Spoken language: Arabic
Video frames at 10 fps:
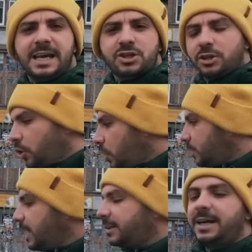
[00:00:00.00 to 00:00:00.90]
كده عشان
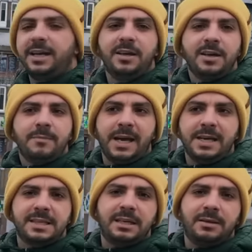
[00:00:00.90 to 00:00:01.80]
تحطها تاني
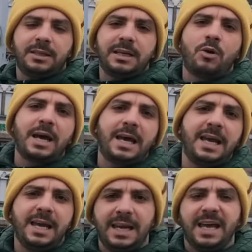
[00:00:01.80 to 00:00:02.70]
بحيث اللي يدور
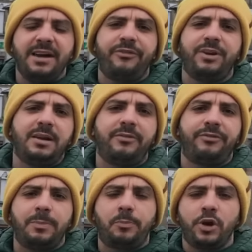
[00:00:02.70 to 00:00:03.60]
عليها يلاقيها في
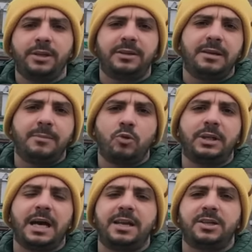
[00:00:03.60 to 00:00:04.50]
في البوينت اللي
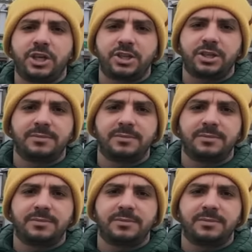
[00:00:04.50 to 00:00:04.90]
موجود على الشاشه.